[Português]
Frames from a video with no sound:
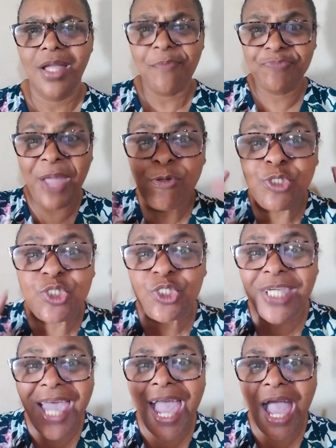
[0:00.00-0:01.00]
Deus
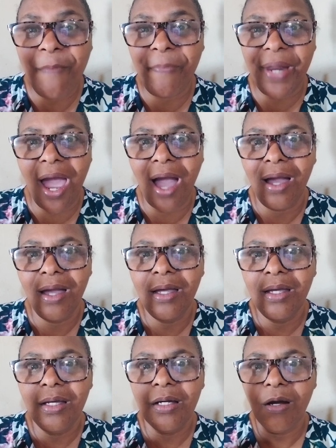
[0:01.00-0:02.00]
quebra
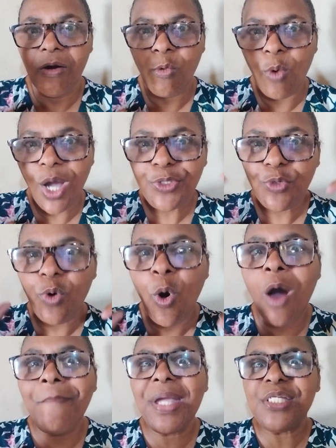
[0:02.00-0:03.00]
quando o
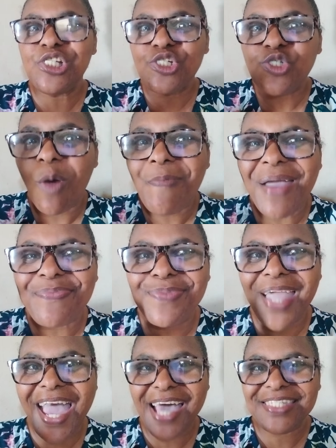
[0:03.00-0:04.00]
homem
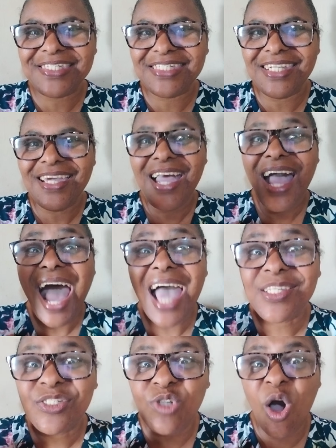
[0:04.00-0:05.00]
desobedece
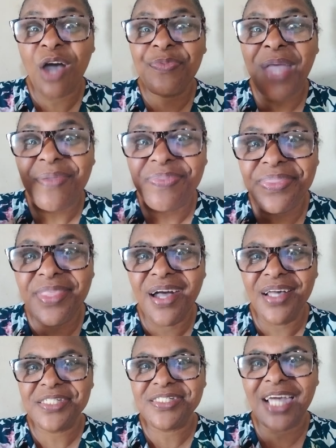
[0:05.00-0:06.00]
às
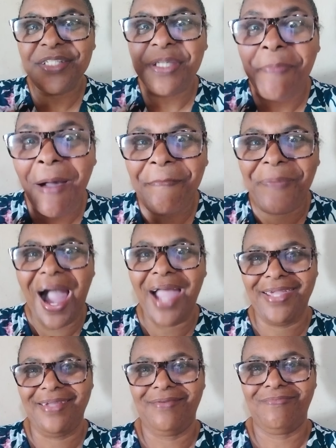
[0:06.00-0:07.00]
ordenanças de papai.